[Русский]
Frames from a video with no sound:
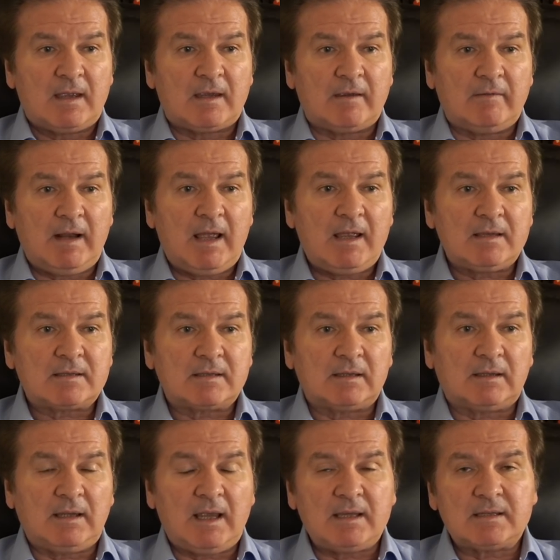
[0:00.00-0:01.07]
является
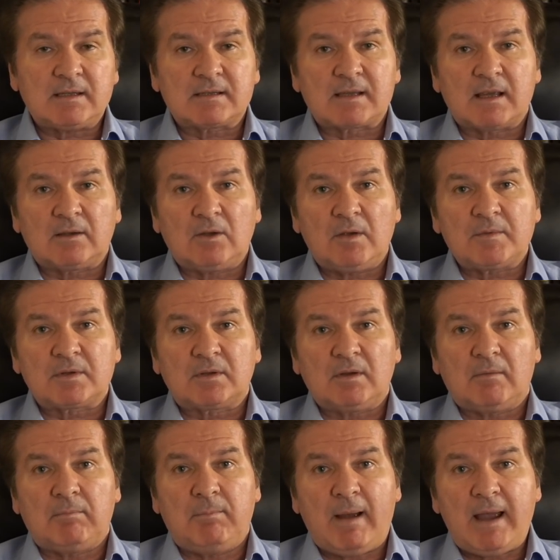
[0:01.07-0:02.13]
тезис о том,
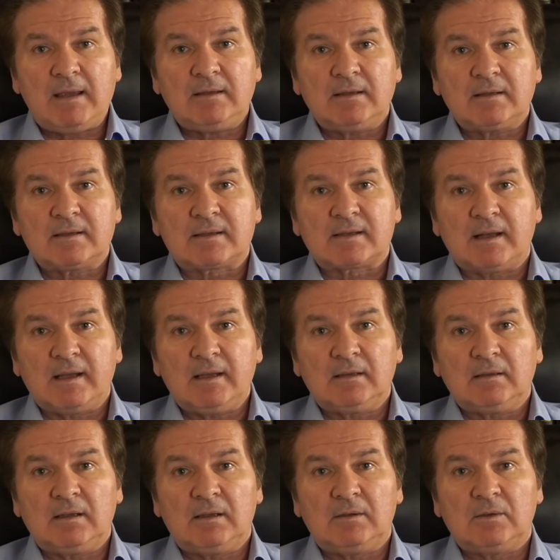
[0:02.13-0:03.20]
что Байден
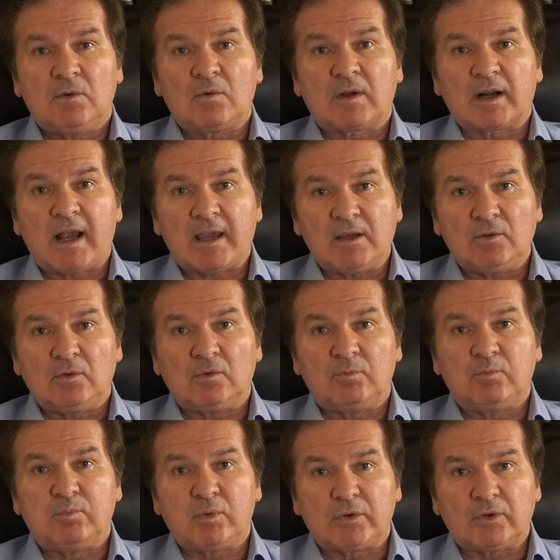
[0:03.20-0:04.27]
слил Украину
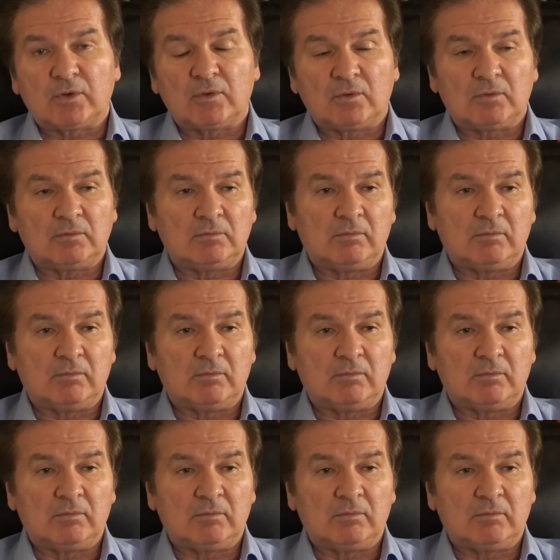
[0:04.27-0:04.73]
Путину.